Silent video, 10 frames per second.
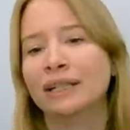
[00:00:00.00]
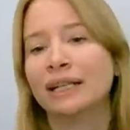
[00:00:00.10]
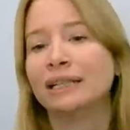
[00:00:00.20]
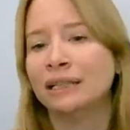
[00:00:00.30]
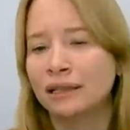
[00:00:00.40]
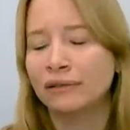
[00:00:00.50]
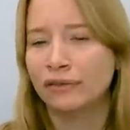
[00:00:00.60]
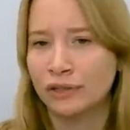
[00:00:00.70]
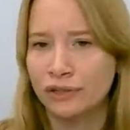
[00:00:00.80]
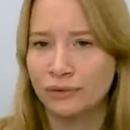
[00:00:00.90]
jak inne
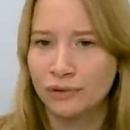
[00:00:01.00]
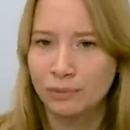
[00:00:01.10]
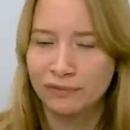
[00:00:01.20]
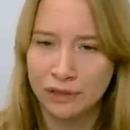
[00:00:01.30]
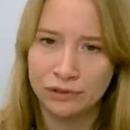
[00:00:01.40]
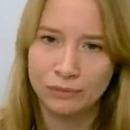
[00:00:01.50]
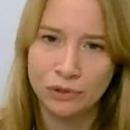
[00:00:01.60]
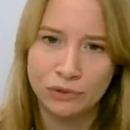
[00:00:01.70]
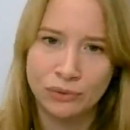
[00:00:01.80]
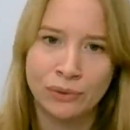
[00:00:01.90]
ważne osoby w naszym
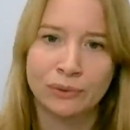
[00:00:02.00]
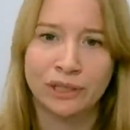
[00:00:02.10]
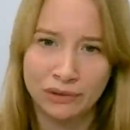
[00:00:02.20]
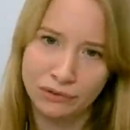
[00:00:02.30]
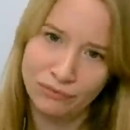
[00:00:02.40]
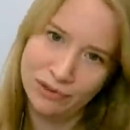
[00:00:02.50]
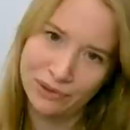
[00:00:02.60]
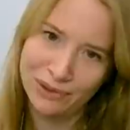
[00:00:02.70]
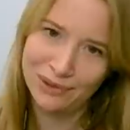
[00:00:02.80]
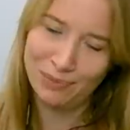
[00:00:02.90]
życiu kiedyś. Więc
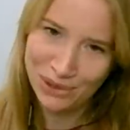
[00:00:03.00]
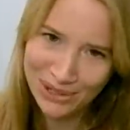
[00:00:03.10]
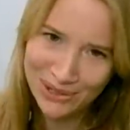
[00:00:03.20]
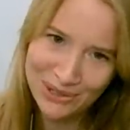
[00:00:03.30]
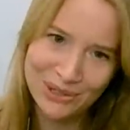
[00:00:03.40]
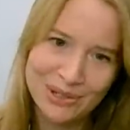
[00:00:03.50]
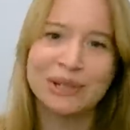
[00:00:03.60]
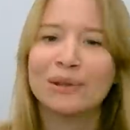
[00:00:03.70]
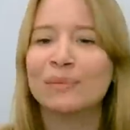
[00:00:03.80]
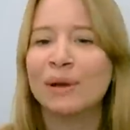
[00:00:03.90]
to jest przeniesienie,
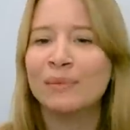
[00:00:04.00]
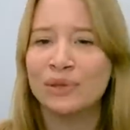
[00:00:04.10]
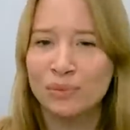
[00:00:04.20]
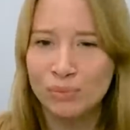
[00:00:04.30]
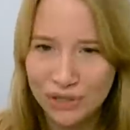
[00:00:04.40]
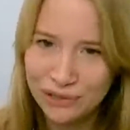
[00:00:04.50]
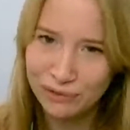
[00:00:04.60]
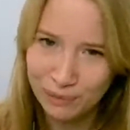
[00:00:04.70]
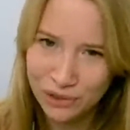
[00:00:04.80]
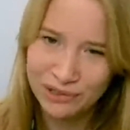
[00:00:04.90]
no i mamy też
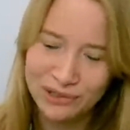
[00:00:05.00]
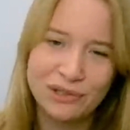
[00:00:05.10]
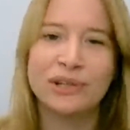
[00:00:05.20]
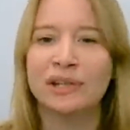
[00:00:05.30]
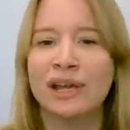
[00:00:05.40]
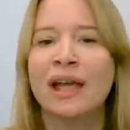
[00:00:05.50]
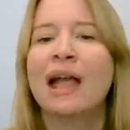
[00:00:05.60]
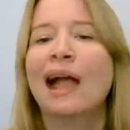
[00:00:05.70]
przeciwprzeniesienie,